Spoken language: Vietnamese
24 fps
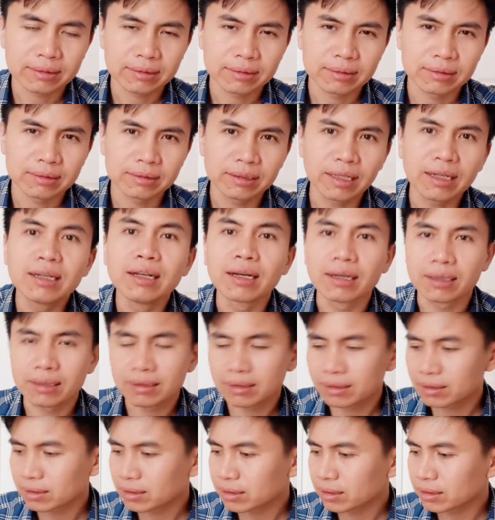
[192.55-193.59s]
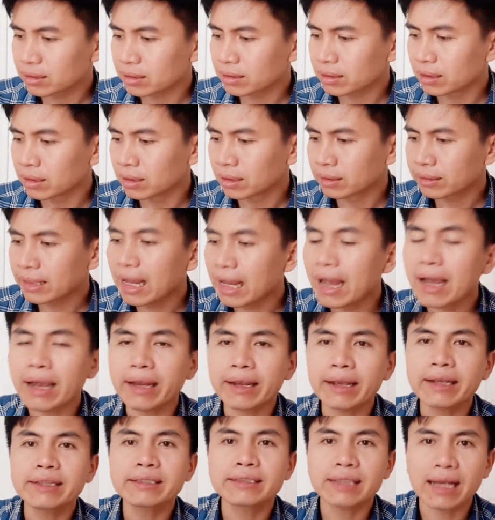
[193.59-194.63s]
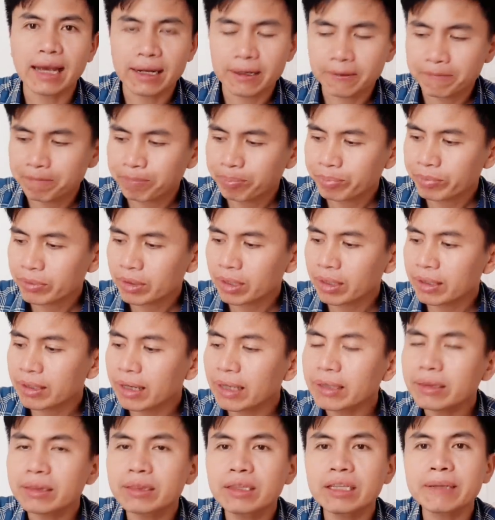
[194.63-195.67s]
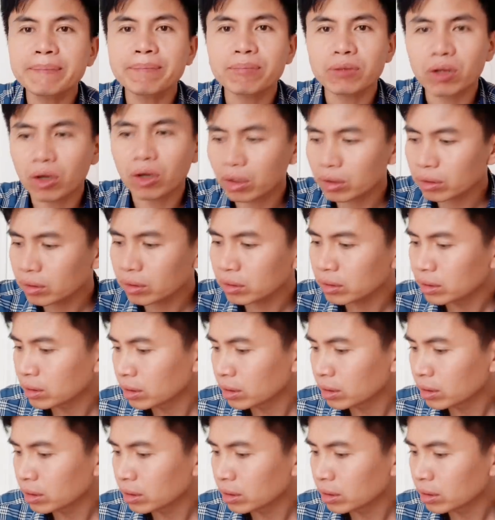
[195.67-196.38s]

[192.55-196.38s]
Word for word: nhân lực à, tại khách sạn cái cách tiếp đón